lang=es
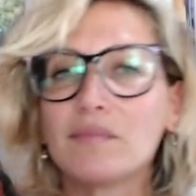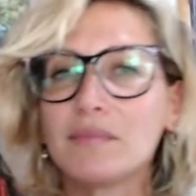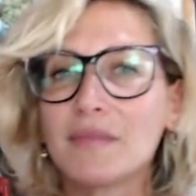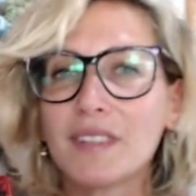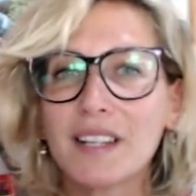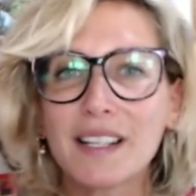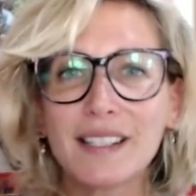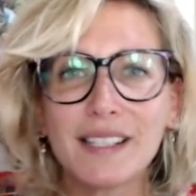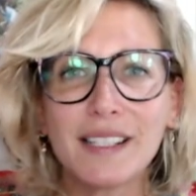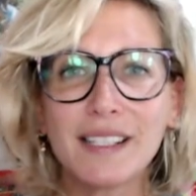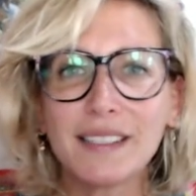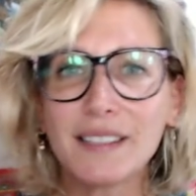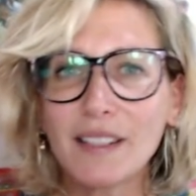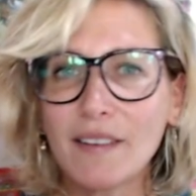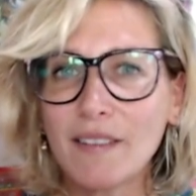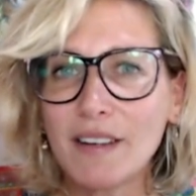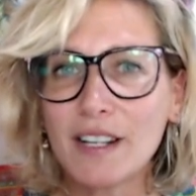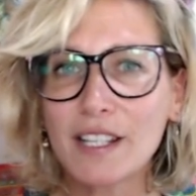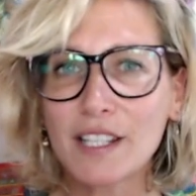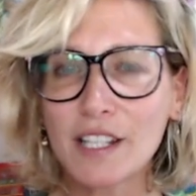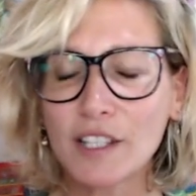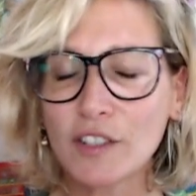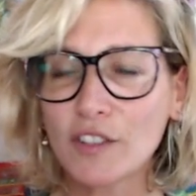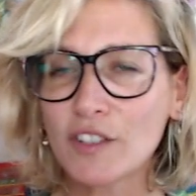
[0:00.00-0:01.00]
Recién estaba
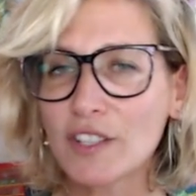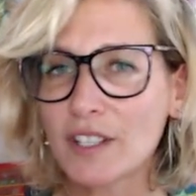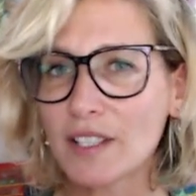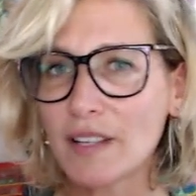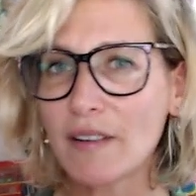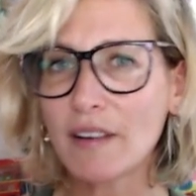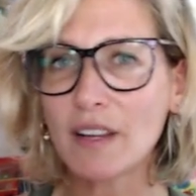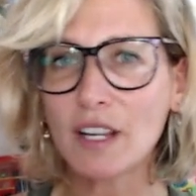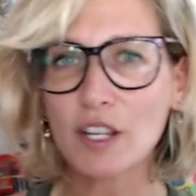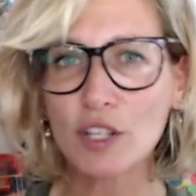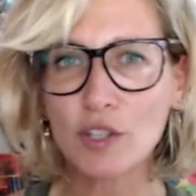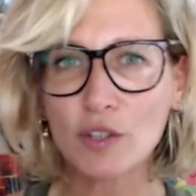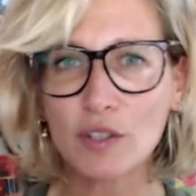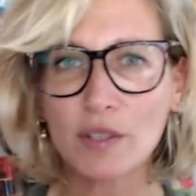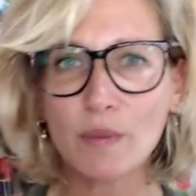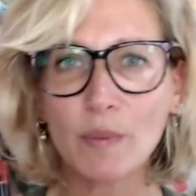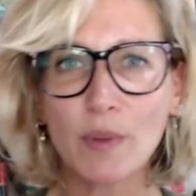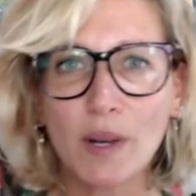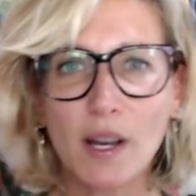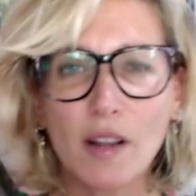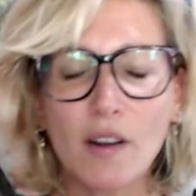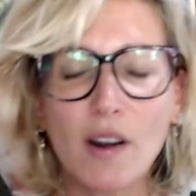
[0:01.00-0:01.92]
leyendo, ya saben que yo siempre